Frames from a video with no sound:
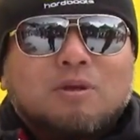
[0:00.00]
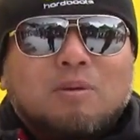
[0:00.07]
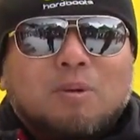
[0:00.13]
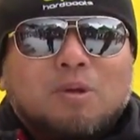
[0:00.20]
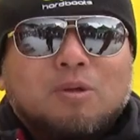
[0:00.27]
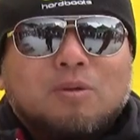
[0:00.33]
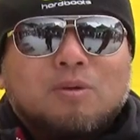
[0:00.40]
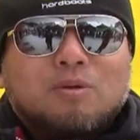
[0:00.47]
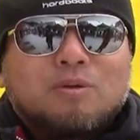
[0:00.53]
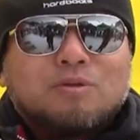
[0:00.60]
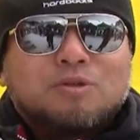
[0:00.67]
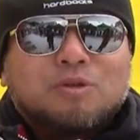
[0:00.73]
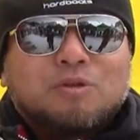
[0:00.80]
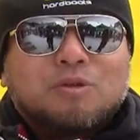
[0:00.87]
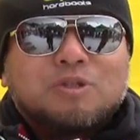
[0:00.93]
スノーボードの
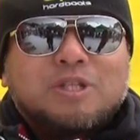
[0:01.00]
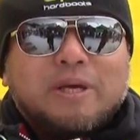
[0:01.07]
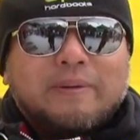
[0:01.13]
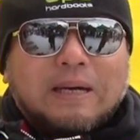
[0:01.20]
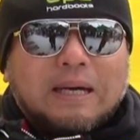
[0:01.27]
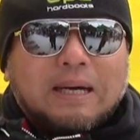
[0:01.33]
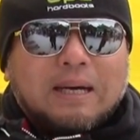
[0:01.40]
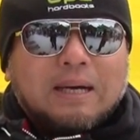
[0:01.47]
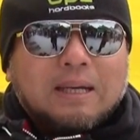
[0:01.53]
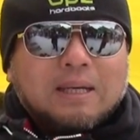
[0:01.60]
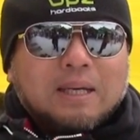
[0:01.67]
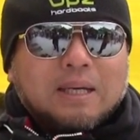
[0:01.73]
特徴としては、